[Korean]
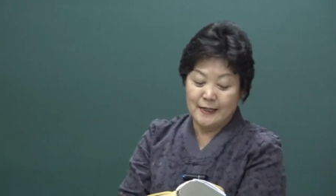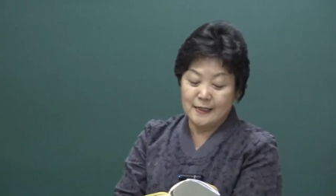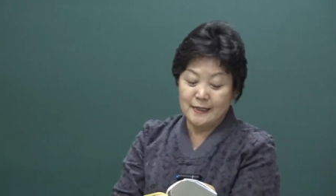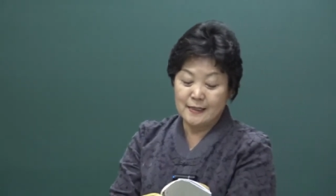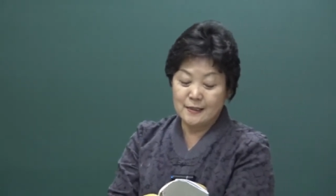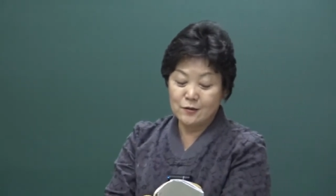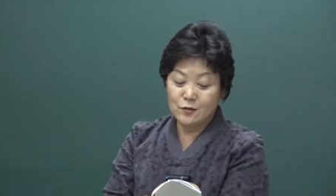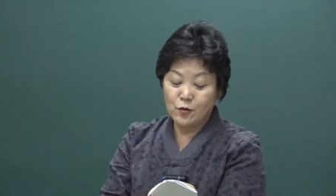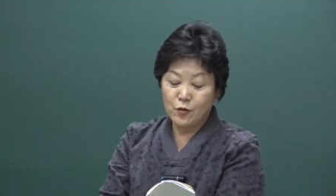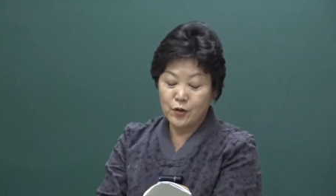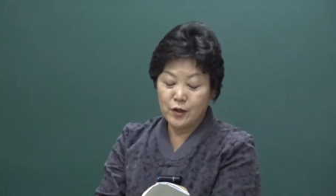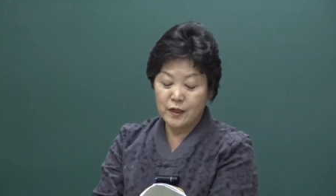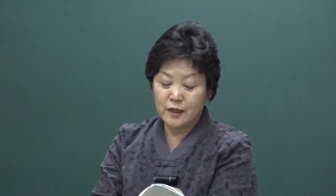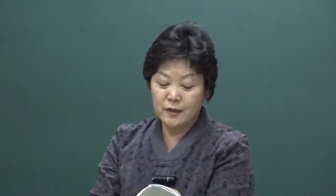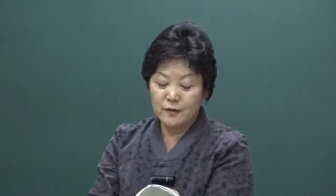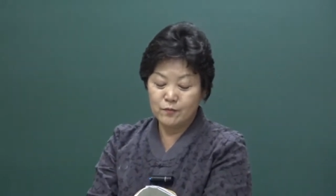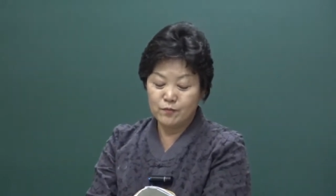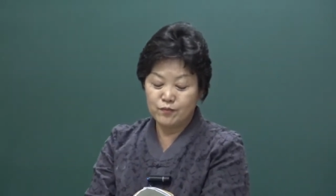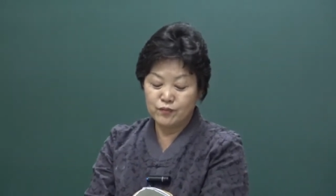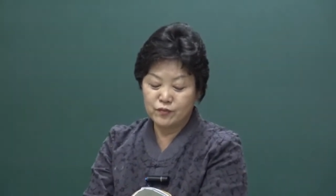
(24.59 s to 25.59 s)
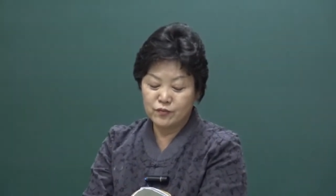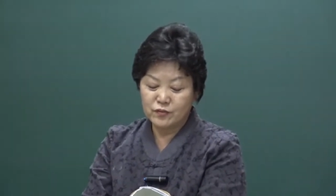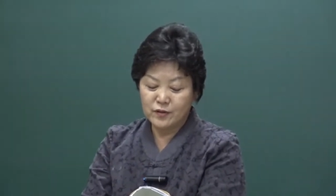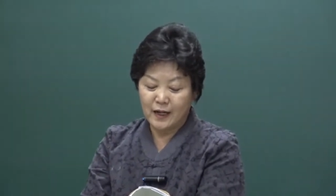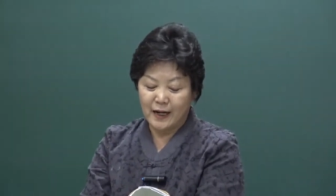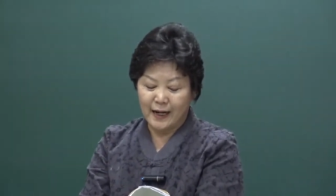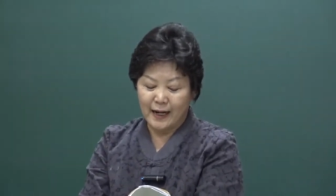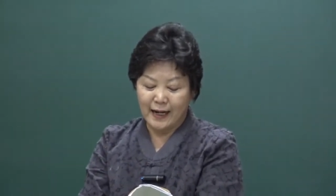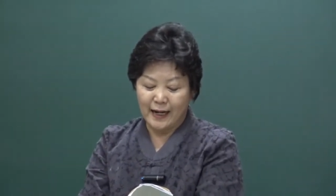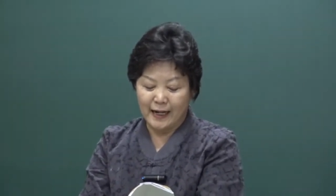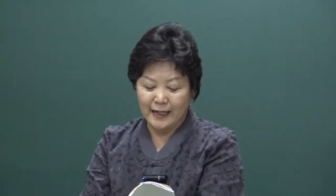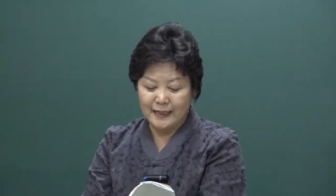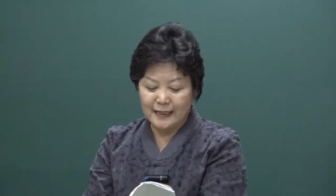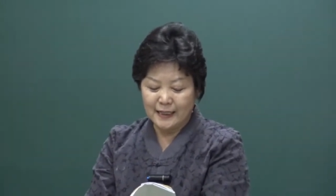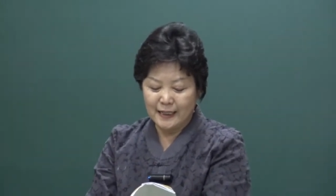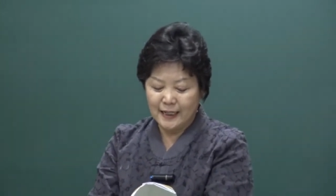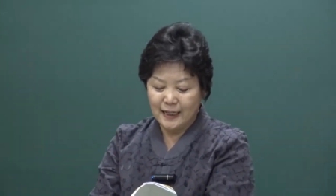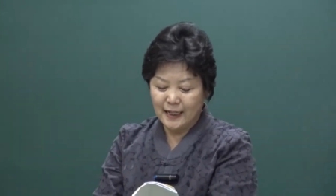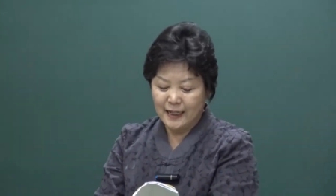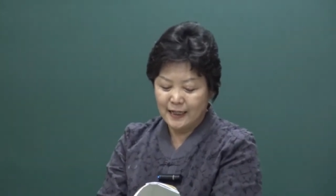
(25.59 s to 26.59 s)
그 소인은 부라
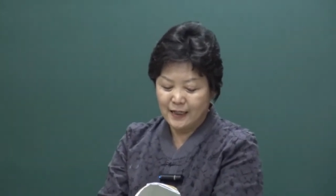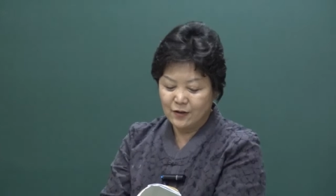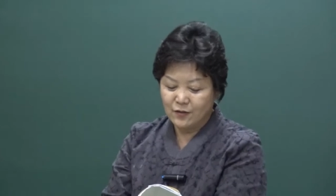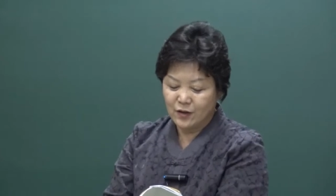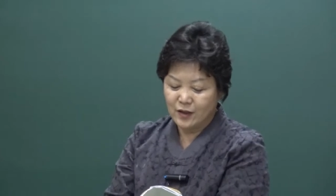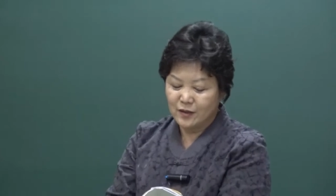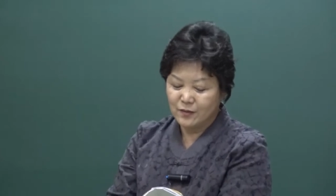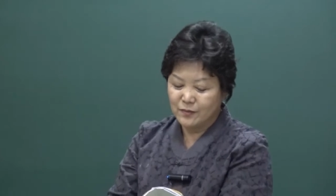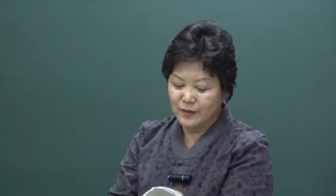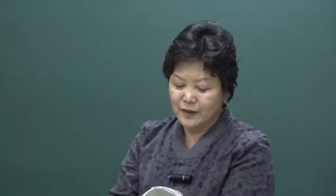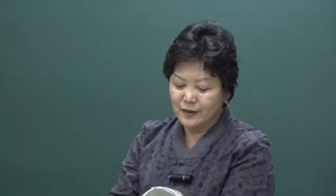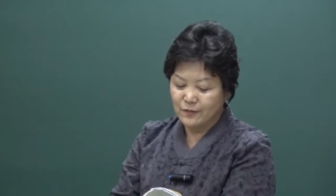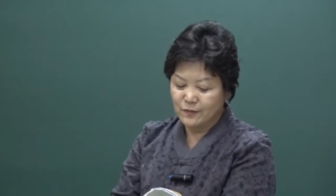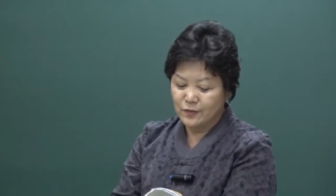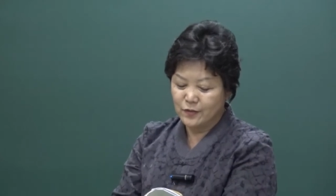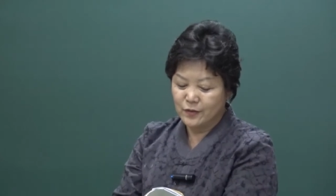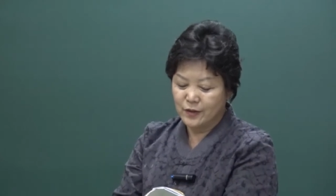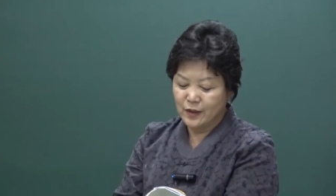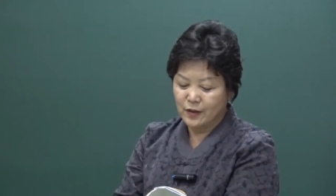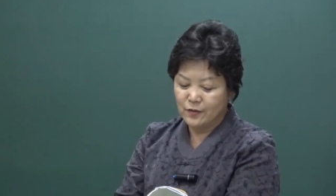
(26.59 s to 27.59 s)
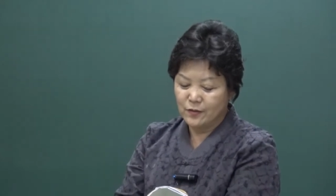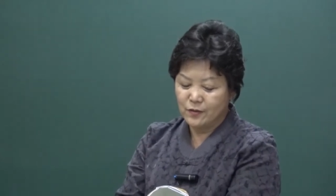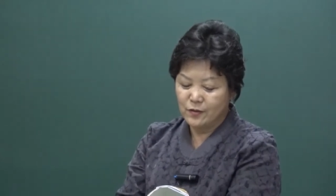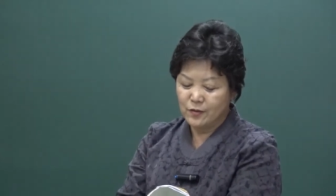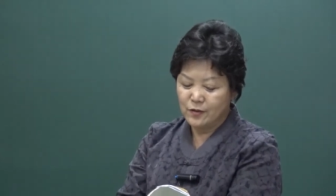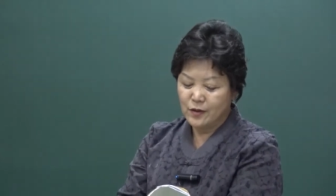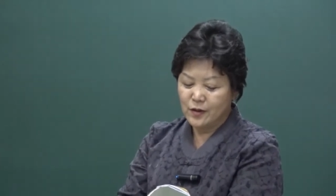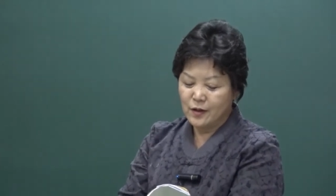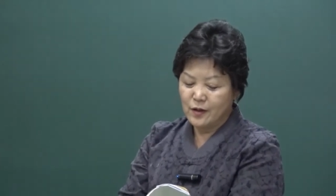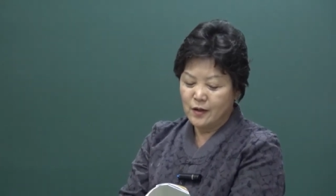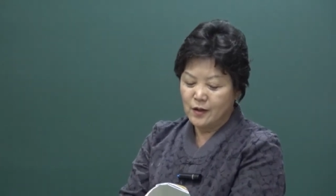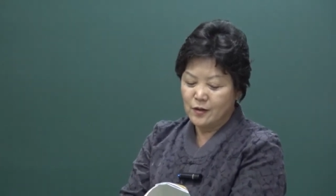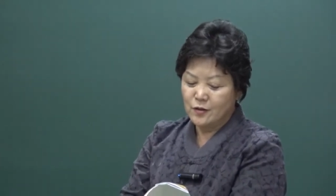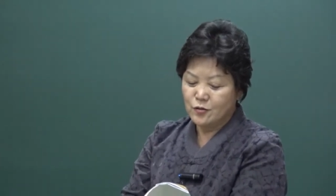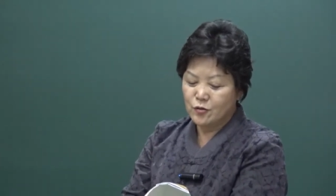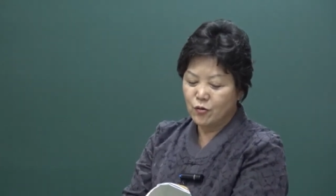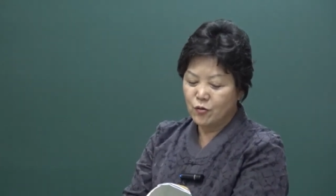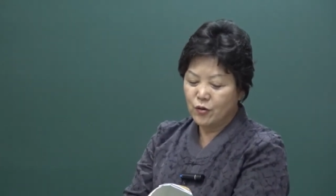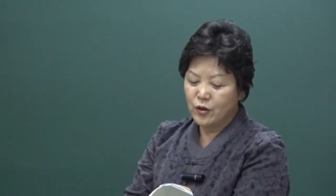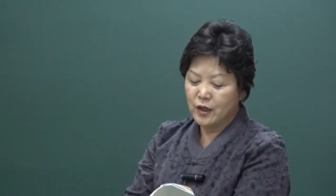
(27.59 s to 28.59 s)
아니라 라고 하는 발음도 되고
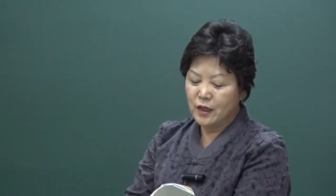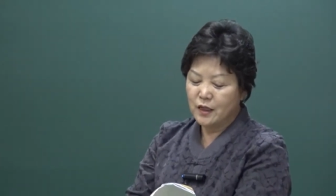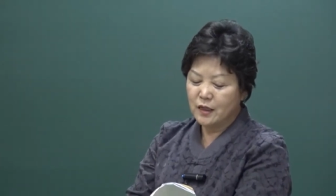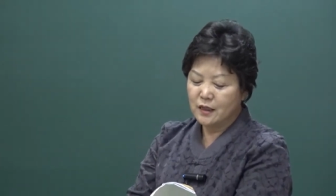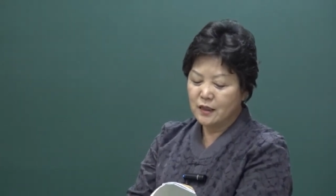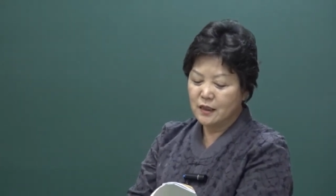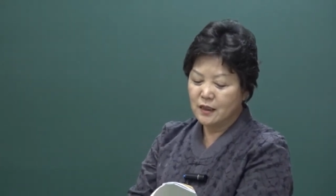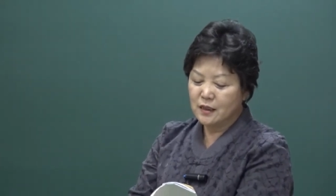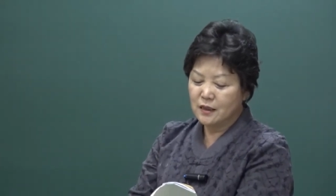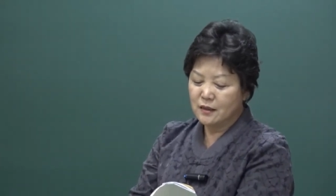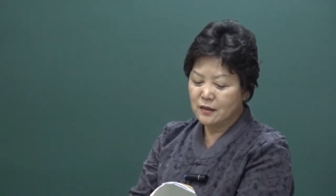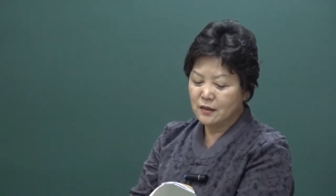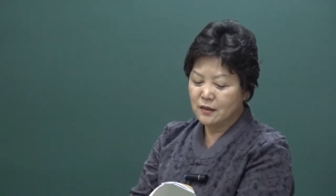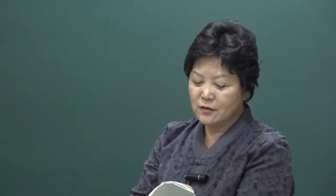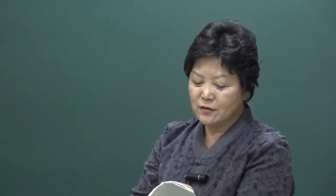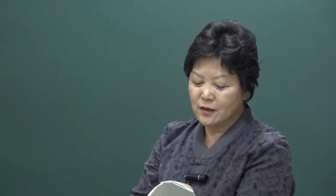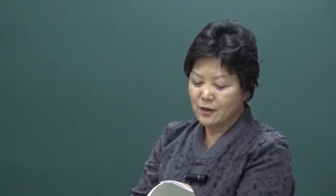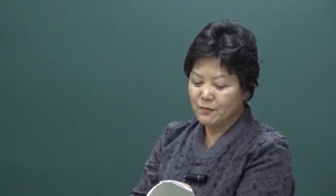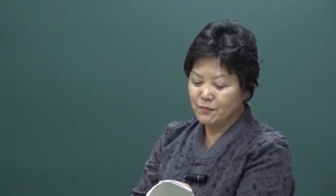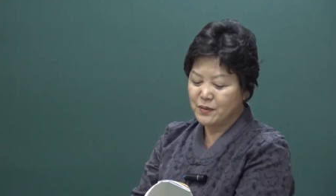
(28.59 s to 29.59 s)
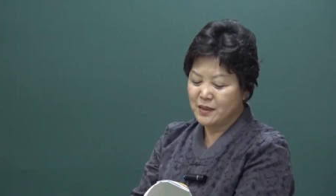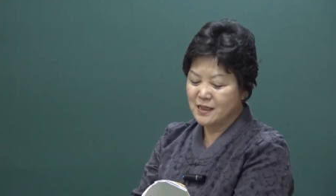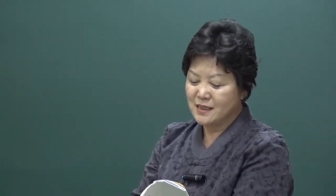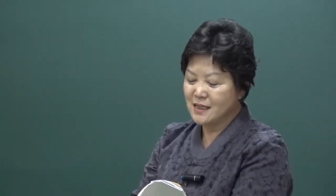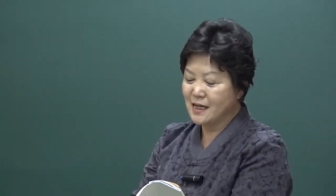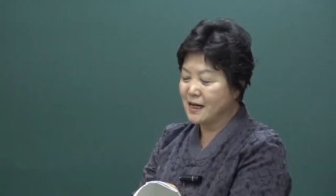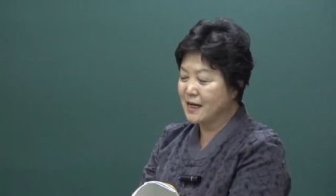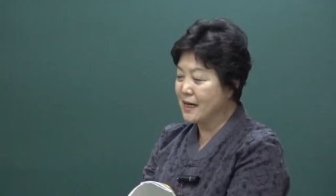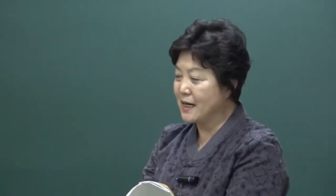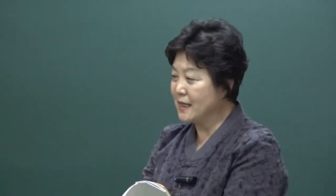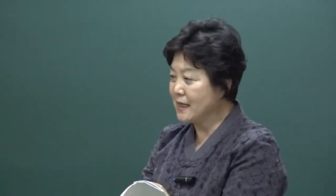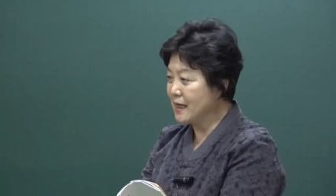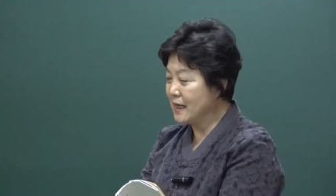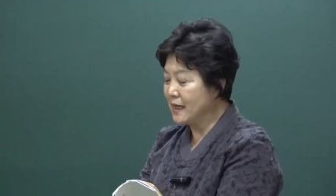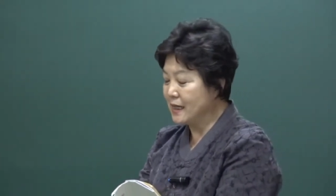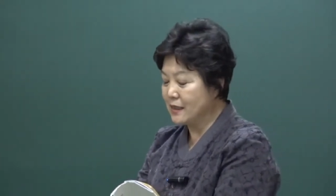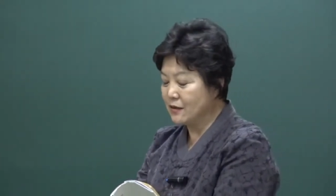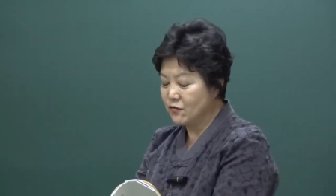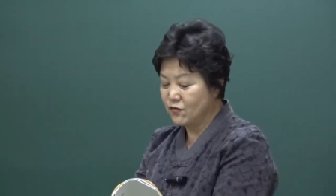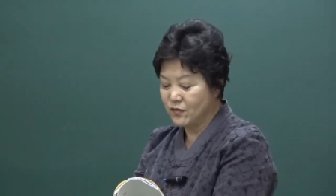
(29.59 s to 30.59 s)
소인은 이런 경우에
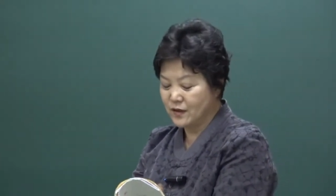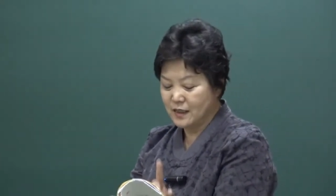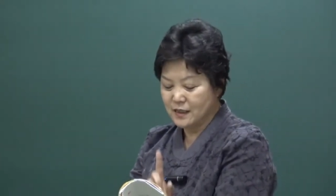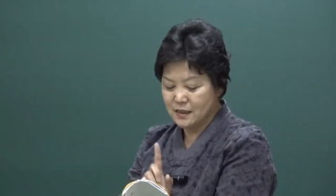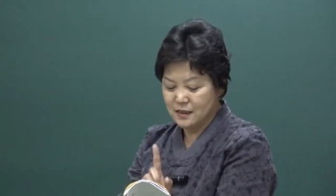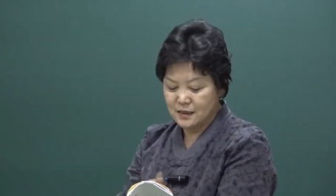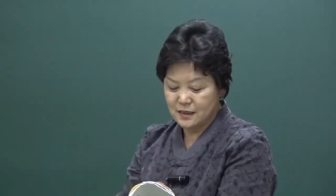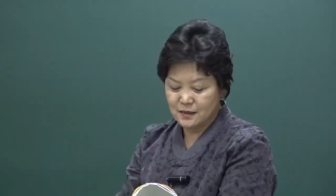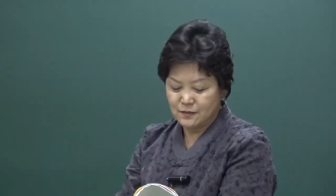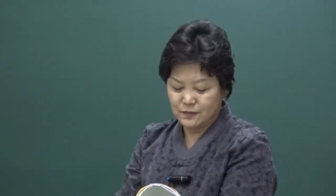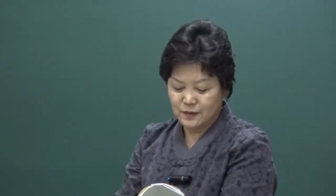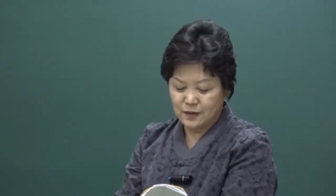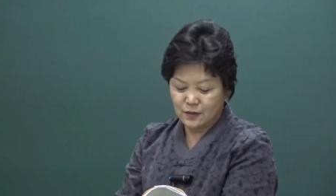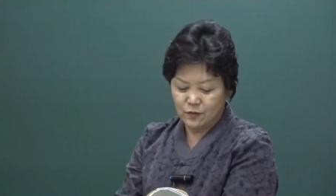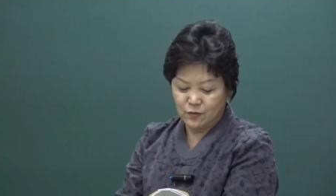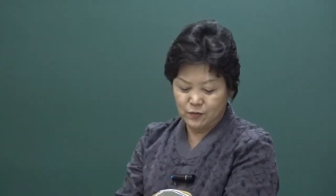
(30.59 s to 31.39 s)
비색하다 이 두 가지 뜻입니다.